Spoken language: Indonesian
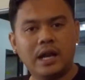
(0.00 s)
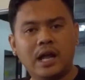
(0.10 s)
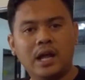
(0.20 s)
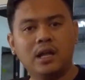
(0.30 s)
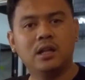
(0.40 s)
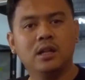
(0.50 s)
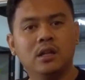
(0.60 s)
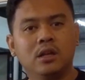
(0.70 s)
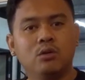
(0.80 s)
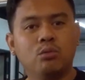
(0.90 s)
tanah
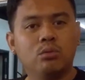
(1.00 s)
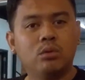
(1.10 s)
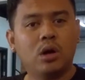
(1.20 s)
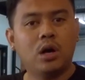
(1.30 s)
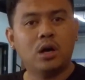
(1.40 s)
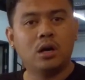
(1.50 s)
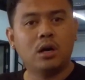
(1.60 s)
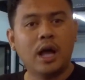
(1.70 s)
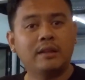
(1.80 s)
uh,